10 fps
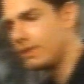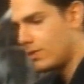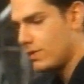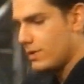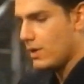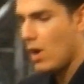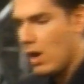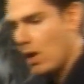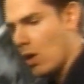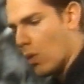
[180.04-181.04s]
tu hai
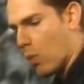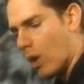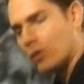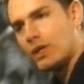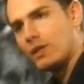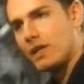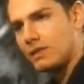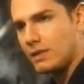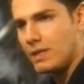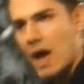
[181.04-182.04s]
un sacco di
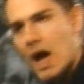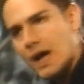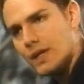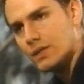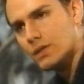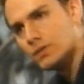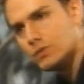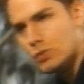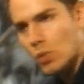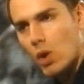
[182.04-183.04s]
conoscenze
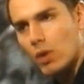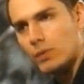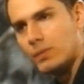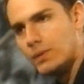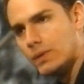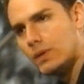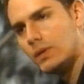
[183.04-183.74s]
nell'ambiente, è così, no?